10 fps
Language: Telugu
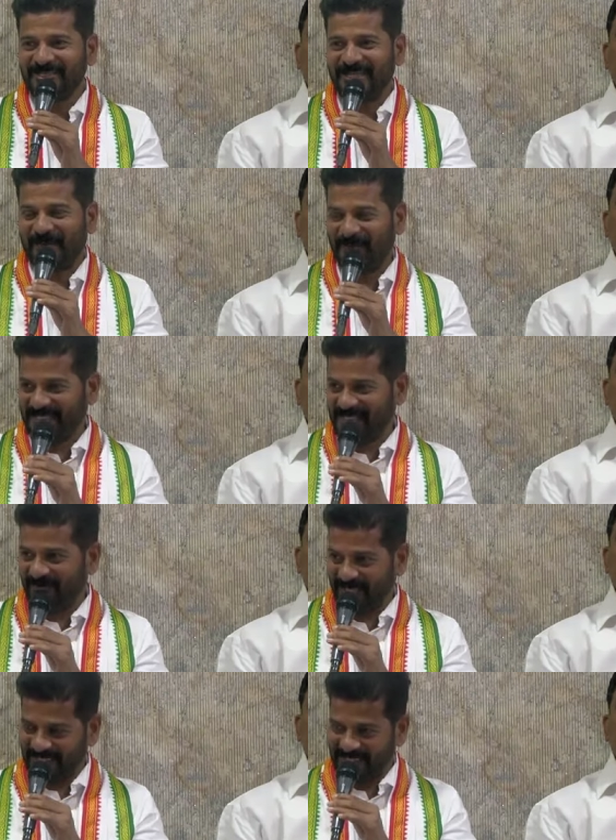కాబట్టి
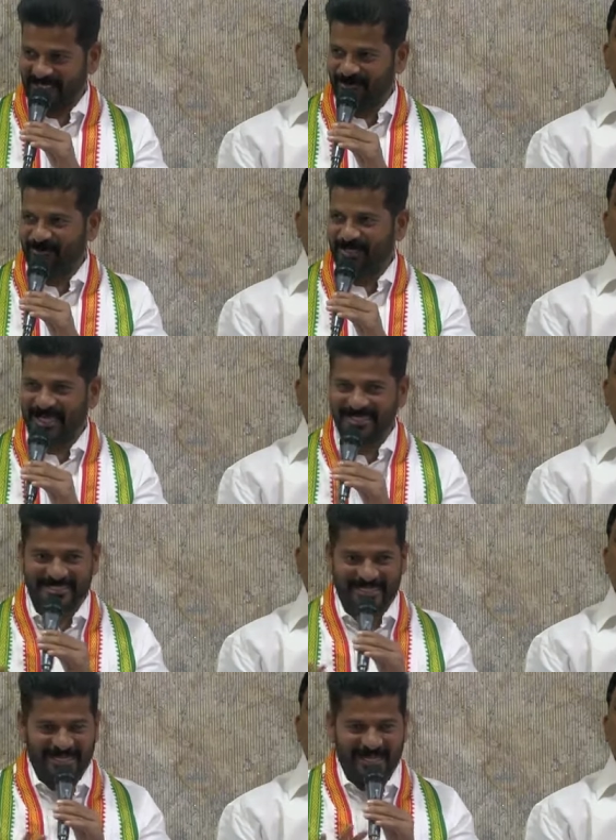ఇవన్నీ కూడా
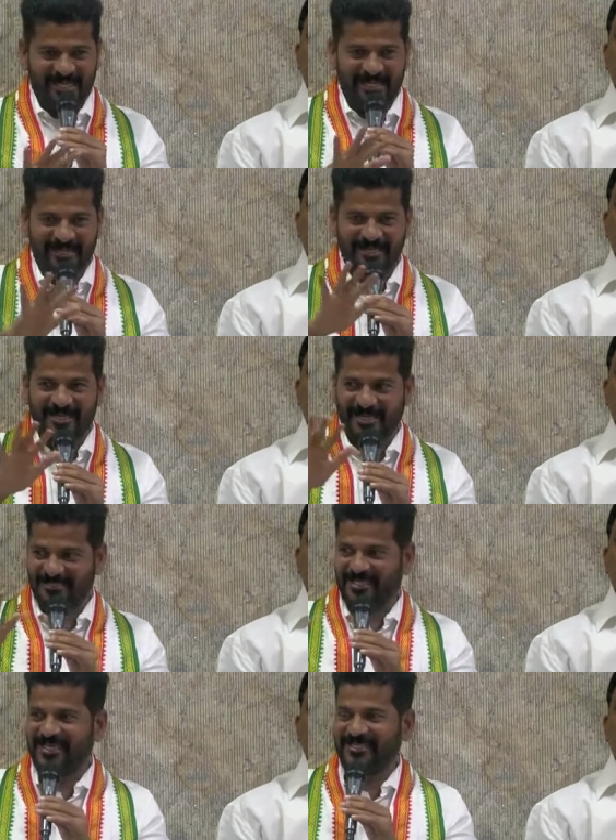జనాలల్లో
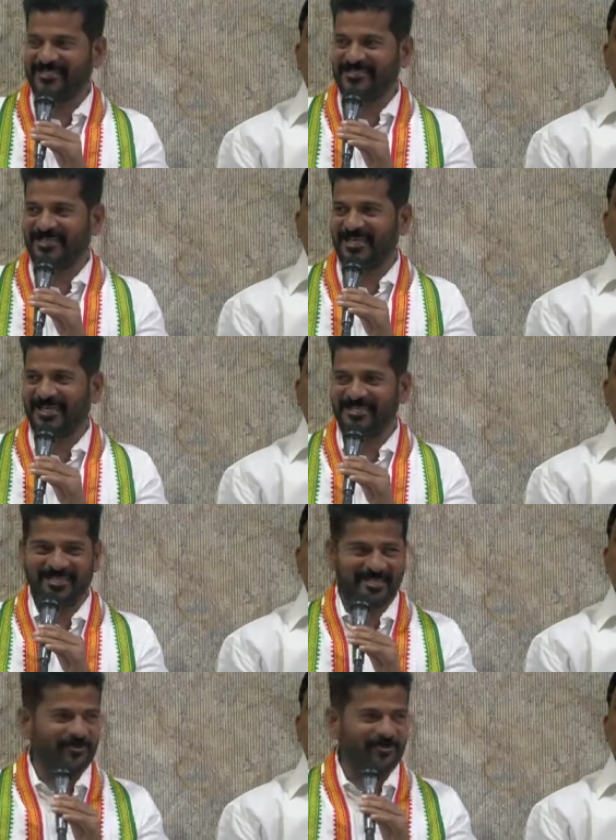రక్తి కట్టించడానికి